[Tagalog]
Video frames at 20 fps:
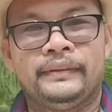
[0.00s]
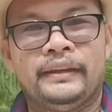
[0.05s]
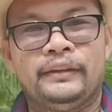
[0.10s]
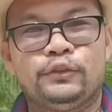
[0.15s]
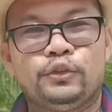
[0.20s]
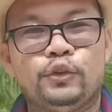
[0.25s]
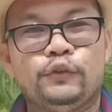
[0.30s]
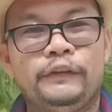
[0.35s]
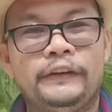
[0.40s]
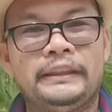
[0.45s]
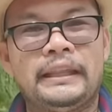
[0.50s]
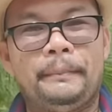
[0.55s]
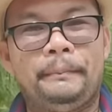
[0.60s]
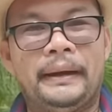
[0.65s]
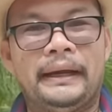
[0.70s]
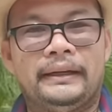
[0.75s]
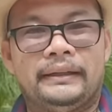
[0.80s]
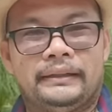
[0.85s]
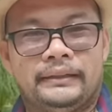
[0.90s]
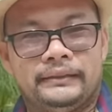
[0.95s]
2 feet
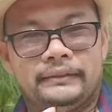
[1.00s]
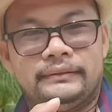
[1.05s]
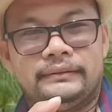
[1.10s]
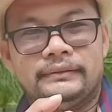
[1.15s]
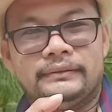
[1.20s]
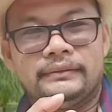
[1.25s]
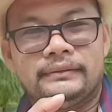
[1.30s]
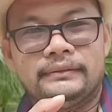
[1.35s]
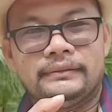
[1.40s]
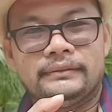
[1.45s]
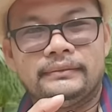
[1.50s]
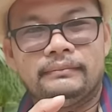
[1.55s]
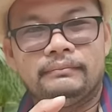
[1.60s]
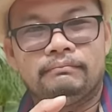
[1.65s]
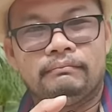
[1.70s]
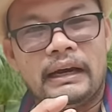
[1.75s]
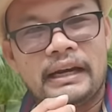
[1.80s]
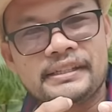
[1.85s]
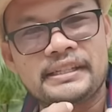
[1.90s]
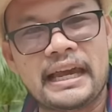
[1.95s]
apart,
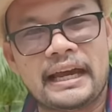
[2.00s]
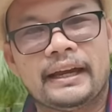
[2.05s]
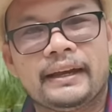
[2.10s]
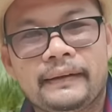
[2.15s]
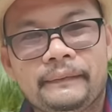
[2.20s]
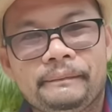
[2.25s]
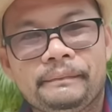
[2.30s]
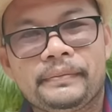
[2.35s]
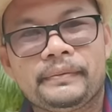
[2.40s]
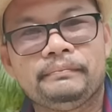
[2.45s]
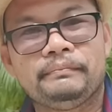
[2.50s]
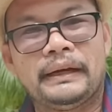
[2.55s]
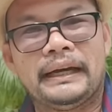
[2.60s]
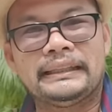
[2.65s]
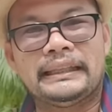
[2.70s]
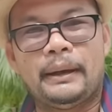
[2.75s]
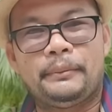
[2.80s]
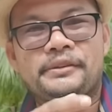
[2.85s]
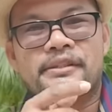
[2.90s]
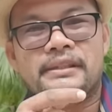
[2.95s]
bagsak.
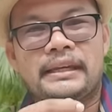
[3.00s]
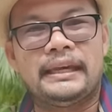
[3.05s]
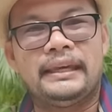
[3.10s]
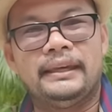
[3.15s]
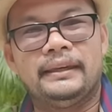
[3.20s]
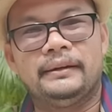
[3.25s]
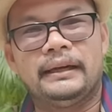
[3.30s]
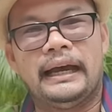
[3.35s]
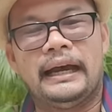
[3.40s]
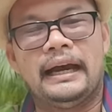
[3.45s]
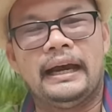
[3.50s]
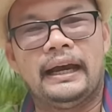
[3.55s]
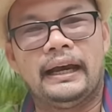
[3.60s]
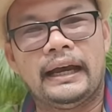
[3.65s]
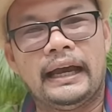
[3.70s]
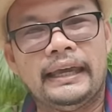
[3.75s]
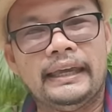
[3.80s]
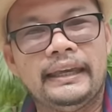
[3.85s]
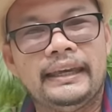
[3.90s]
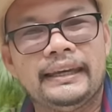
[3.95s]
Pagkatapos kahi, uh, ah,
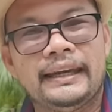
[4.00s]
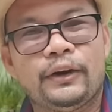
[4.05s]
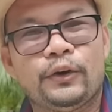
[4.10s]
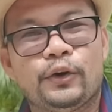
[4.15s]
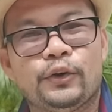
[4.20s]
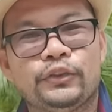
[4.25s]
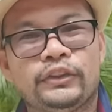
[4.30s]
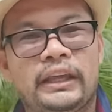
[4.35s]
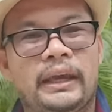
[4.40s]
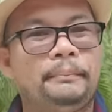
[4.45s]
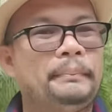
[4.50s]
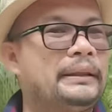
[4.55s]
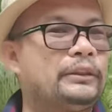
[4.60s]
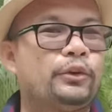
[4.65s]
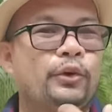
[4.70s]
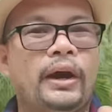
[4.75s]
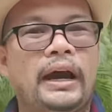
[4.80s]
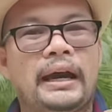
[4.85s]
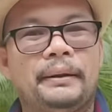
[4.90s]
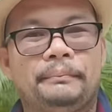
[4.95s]
kahigi ng konti,
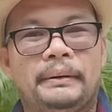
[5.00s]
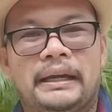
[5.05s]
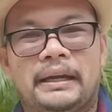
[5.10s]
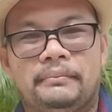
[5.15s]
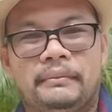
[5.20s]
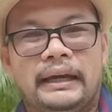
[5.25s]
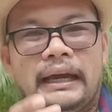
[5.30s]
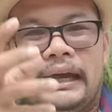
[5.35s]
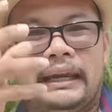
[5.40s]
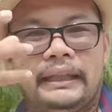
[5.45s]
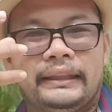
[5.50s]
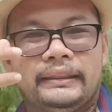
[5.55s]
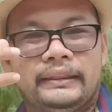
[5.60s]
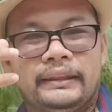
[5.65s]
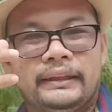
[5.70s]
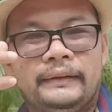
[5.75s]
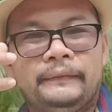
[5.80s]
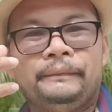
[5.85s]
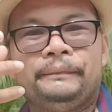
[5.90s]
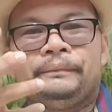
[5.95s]
patukaan para magalit,
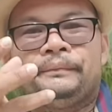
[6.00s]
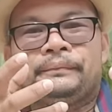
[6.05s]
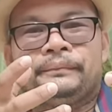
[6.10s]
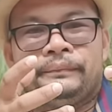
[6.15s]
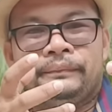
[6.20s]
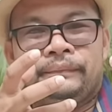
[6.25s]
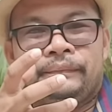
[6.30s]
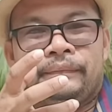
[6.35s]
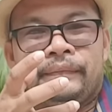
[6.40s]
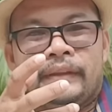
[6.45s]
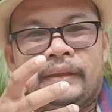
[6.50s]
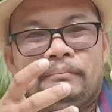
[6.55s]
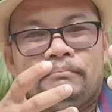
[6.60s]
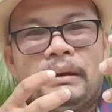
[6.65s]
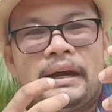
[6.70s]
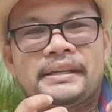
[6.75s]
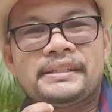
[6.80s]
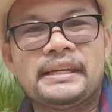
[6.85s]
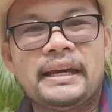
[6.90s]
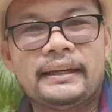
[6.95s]

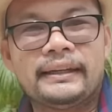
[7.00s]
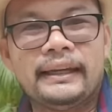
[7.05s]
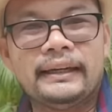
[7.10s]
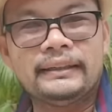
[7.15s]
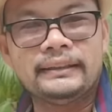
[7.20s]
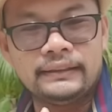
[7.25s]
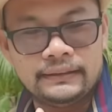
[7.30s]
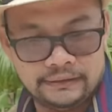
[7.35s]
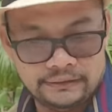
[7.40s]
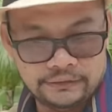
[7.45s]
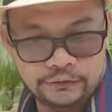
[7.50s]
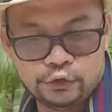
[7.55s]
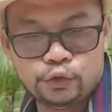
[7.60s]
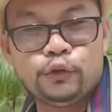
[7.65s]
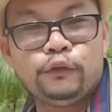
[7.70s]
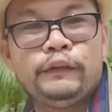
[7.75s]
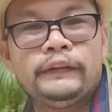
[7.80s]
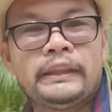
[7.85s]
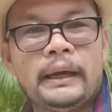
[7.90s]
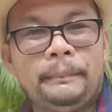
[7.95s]
bagsak ng
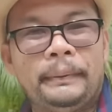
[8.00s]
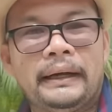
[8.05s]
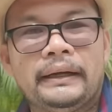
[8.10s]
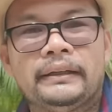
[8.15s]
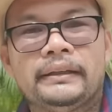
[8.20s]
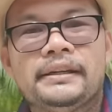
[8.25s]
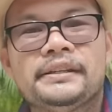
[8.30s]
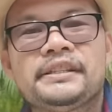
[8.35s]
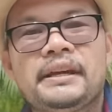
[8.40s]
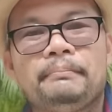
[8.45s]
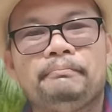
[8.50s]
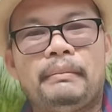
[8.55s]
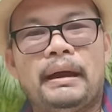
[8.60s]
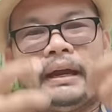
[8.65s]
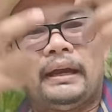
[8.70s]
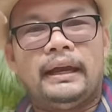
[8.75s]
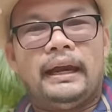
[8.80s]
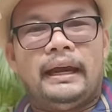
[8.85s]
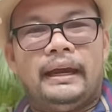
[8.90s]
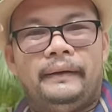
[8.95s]
2 feet apart. Isang
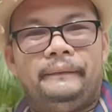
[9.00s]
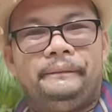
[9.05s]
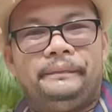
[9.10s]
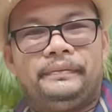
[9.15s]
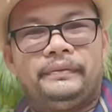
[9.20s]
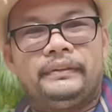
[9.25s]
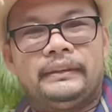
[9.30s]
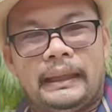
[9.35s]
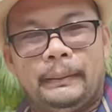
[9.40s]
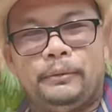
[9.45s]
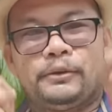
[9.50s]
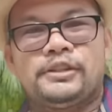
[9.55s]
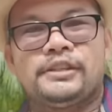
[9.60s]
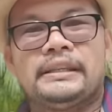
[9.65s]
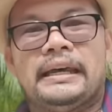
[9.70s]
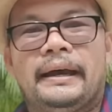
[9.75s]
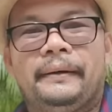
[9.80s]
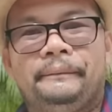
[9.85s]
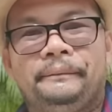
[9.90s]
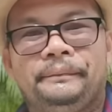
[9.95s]
bangga, tapos na.